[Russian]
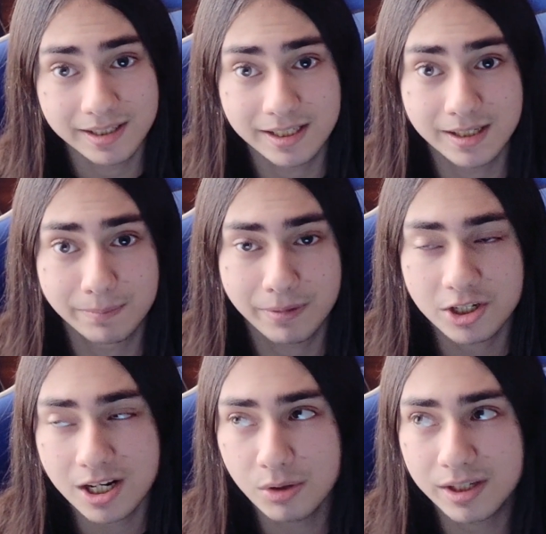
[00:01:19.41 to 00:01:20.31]
И,
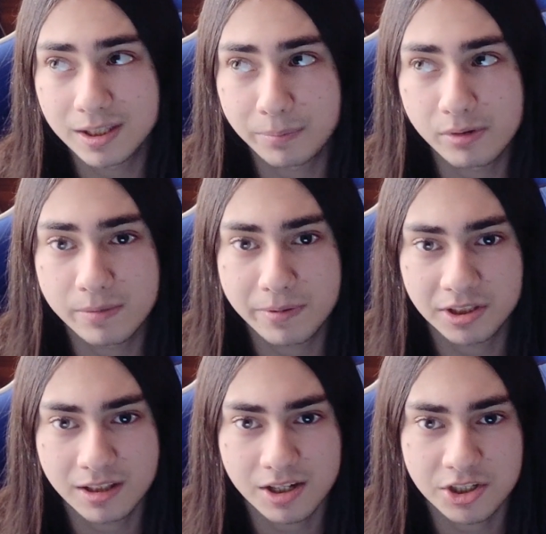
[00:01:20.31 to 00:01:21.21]
пожалуй, это будет
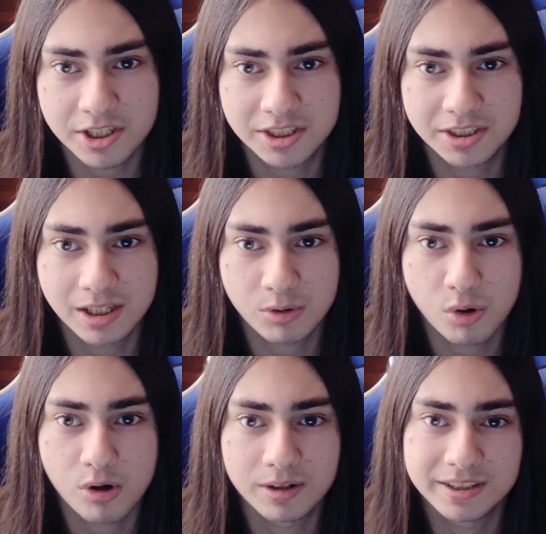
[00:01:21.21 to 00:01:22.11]
персонаж из
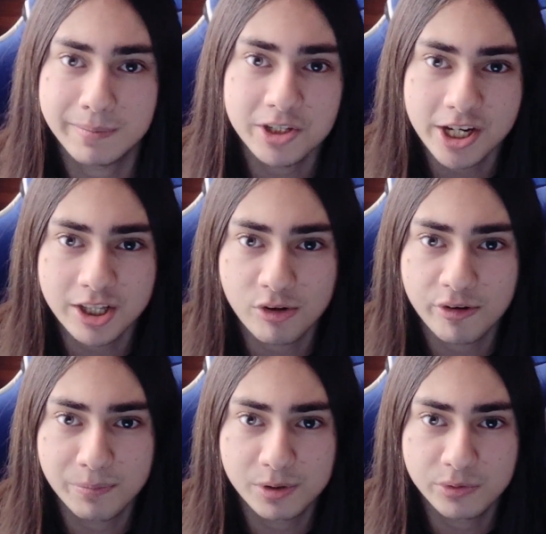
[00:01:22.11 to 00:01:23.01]
такого
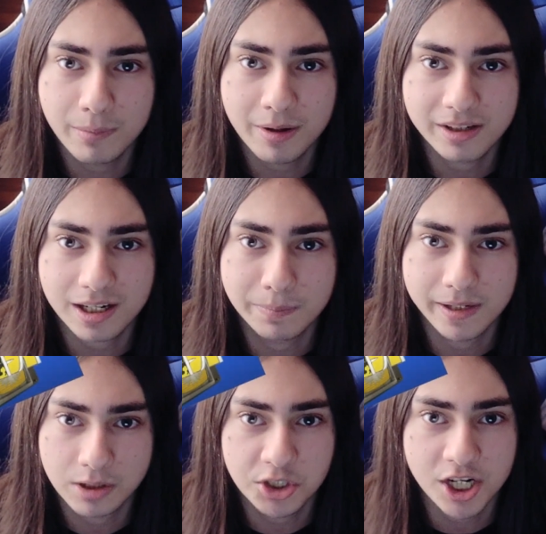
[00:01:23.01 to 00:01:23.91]
замечательного мультфильма, как
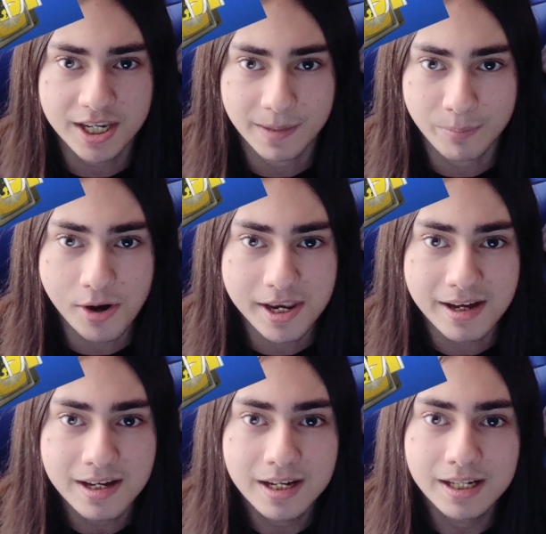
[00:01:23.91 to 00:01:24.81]
«Приключения
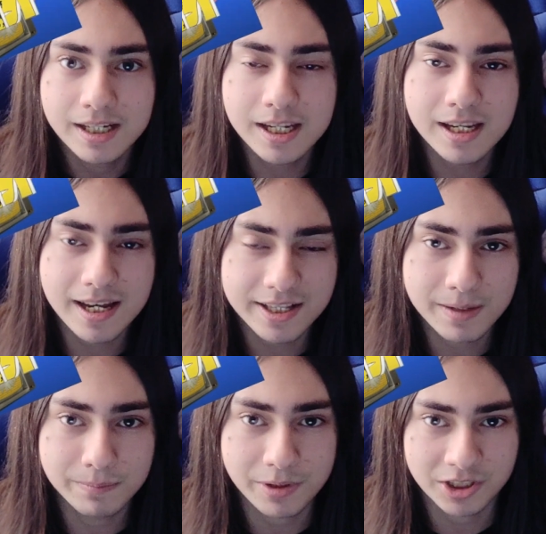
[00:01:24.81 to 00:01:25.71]
Бонни», и
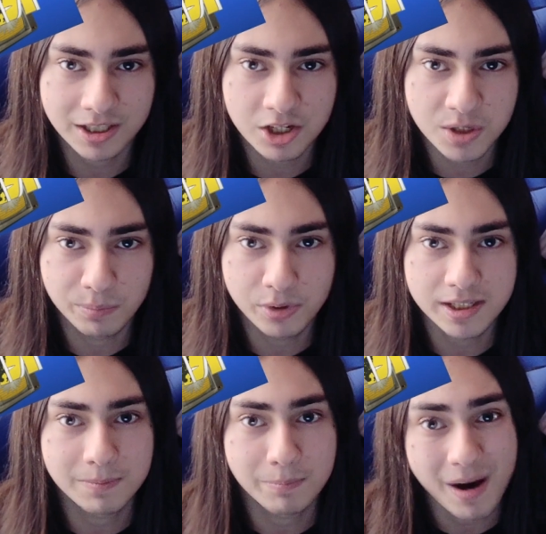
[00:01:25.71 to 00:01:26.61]
этим персонажем
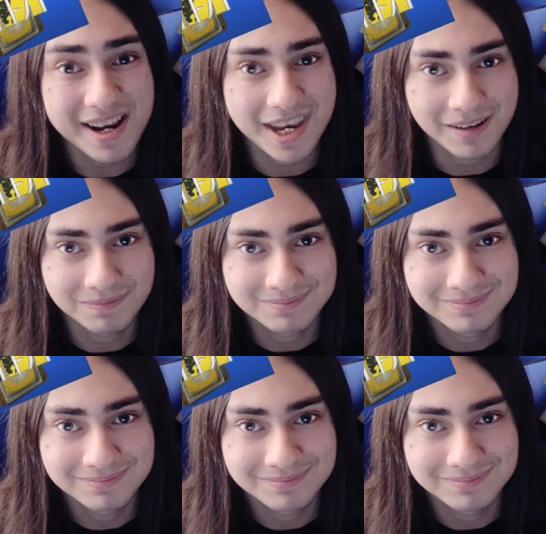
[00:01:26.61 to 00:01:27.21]
будет Батя.